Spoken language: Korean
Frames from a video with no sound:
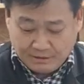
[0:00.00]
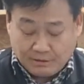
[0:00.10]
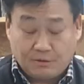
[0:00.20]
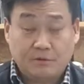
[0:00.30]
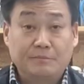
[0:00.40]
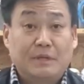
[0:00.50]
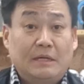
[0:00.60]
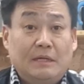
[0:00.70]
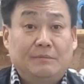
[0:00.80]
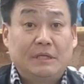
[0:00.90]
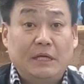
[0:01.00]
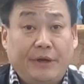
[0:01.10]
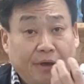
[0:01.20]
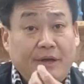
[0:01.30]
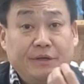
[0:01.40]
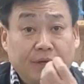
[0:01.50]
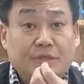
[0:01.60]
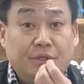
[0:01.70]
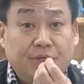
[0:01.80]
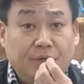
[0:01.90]
어, 어떤 혀,
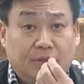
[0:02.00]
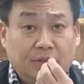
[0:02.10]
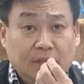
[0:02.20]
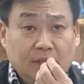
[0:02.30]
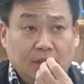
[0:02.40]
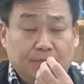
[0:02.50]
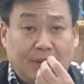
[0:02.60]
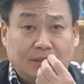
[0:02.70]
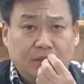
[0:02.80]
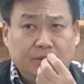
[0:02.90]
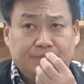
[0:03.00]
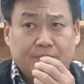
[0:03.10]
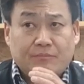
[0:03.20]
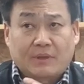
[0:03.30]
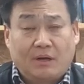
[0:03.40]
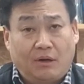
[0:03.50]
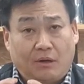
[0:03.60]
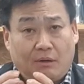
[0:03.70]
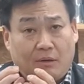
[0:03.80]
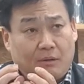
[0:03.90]
혀에서 어떻게 요 맛이
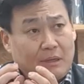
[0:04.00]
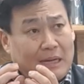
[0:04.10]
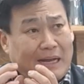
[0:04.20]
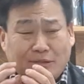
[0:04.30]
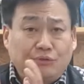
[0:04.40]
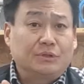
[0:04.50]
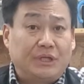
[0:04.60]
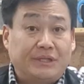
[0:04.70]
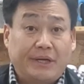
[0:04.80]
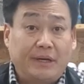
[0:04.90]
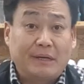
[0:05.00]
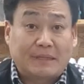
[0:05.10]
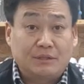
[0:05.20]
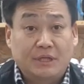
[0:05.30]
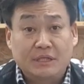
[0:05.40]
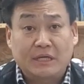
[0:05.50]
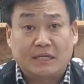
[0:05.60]
어, 아주 디테일하게 맛을 느끼지는